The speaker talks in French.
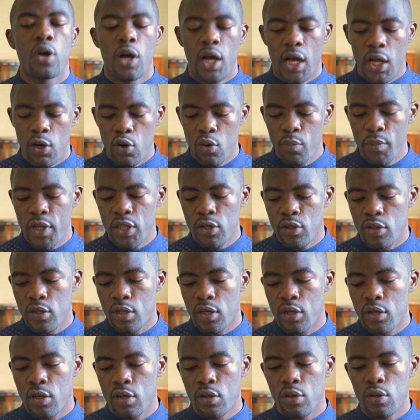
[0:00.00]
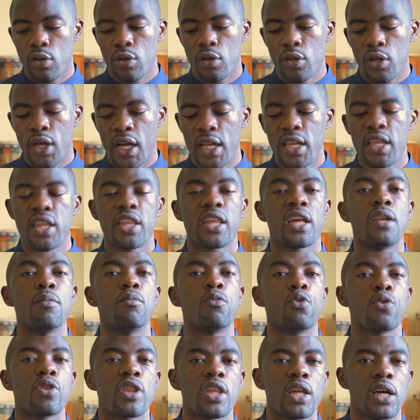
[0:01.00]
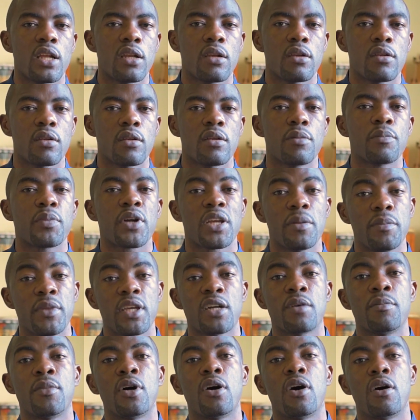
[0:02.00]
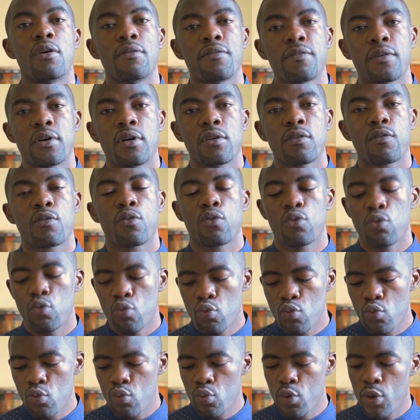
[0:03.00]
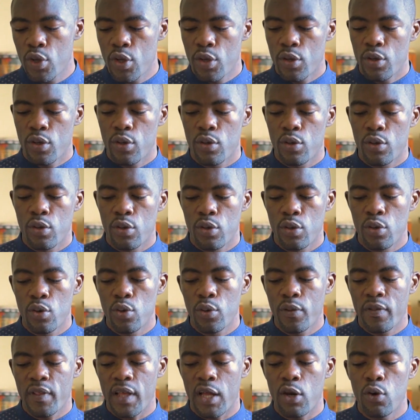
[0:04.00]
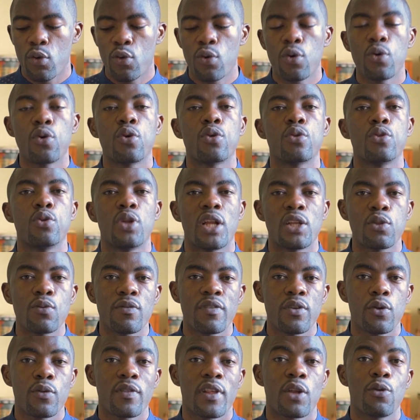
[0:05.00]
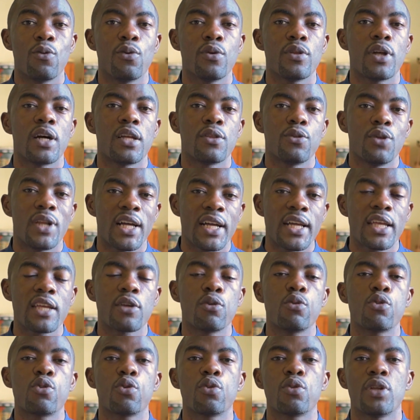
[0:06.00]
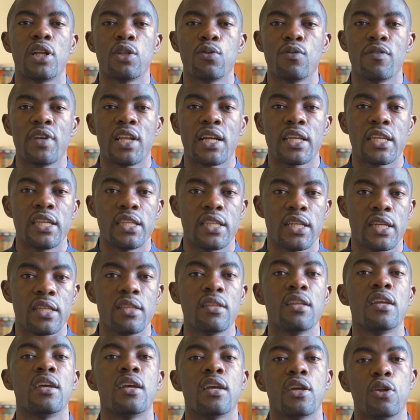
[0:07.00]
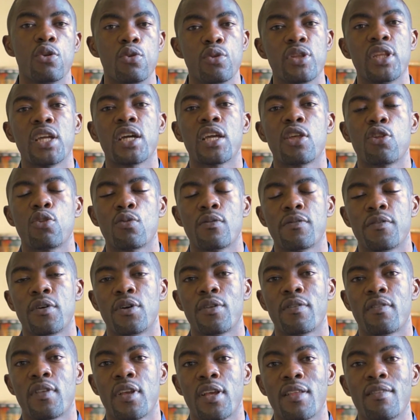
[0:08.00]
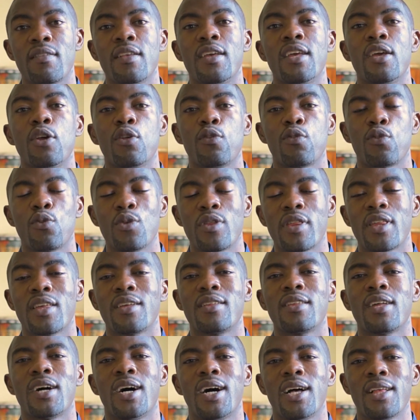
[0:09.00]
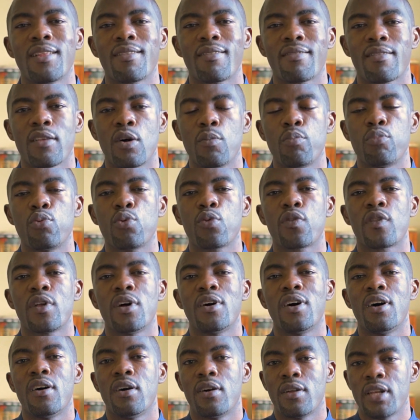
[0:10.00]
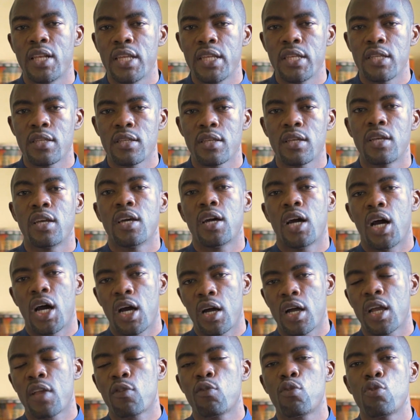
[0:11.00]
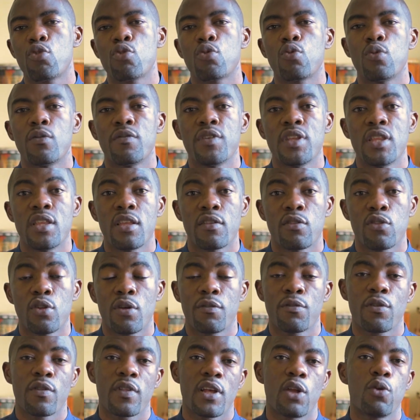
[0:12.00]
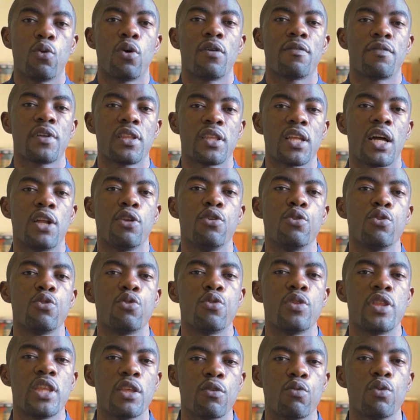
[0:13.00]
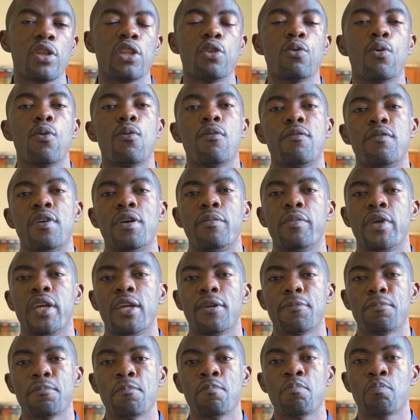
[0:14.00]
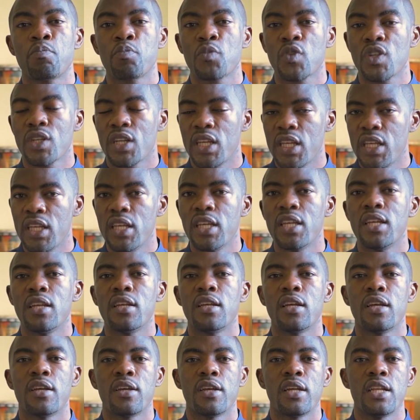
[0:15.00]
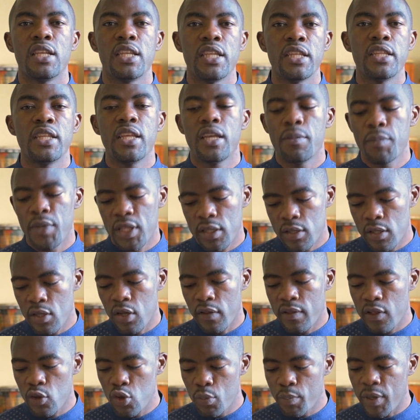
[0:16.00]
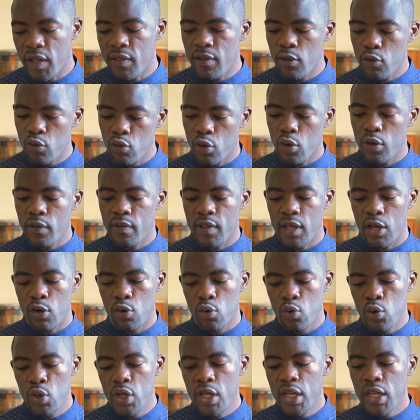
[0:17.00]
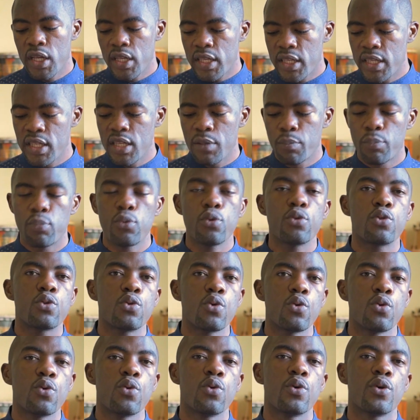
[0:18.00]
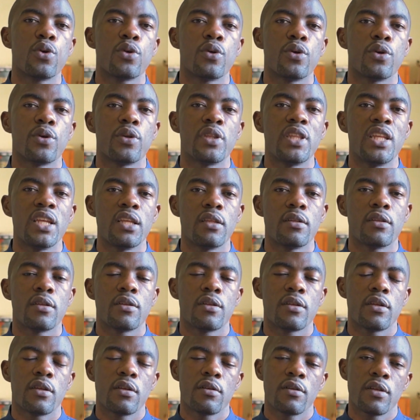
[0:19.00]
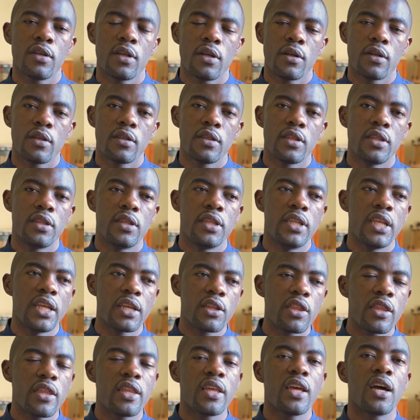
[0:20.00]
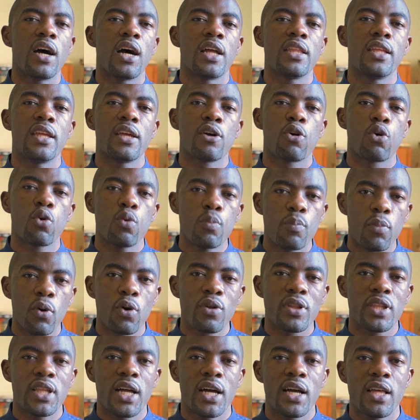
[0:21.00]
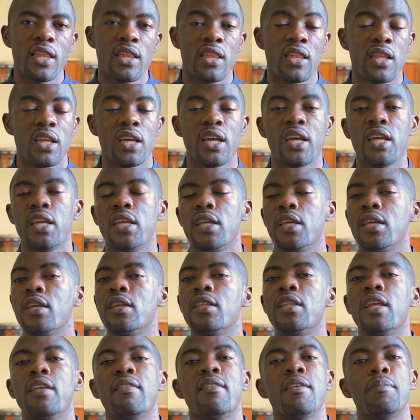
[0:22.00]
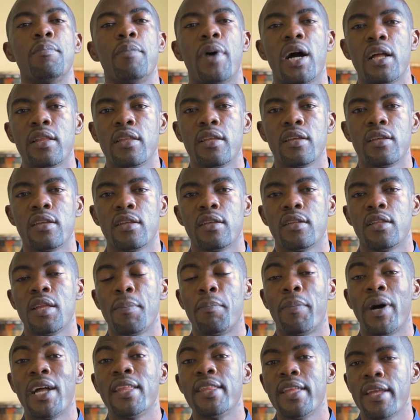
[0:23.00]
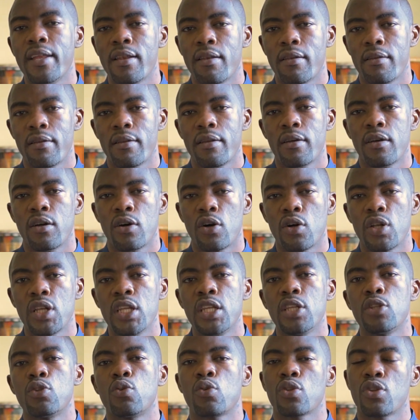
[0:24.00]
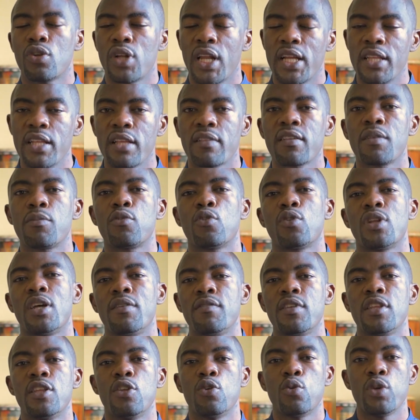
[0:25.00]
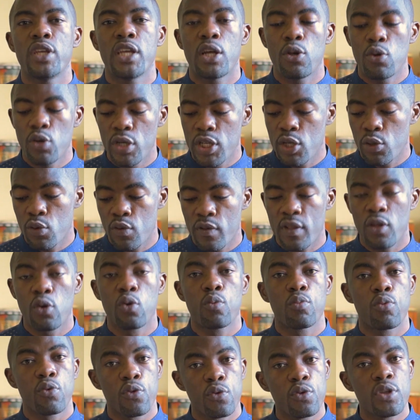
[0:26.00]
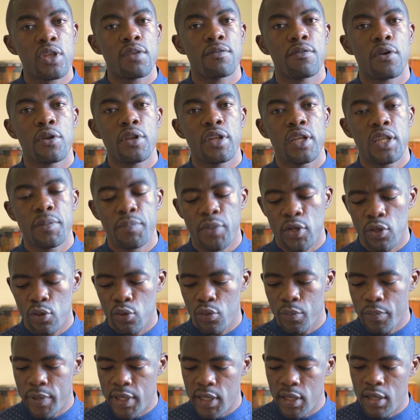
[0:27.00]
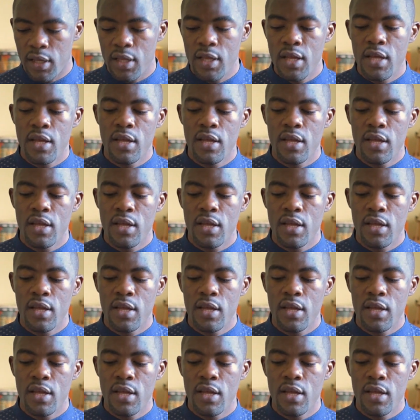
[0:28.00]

Allons maintenant à l'échelle mondiale. Premièrement en France, où euh, le salon de la nouvelle, le salon de l'agriculture de la Nouvelle-Aquitaine, l'une des régions françaises, se tiendra 100% en ligne. En raison du Covid-19, ce salon en fait a lieu du 18 au 20 mai et euh, l'idée maintenant, c'est de passer sur un salon qui est plutôt euh, dédié à des reportages et des, des, des, panels en ligne. Donc dans la description de la vidéo, il y a le lien du salon pour ceux qui veulent y prendre part.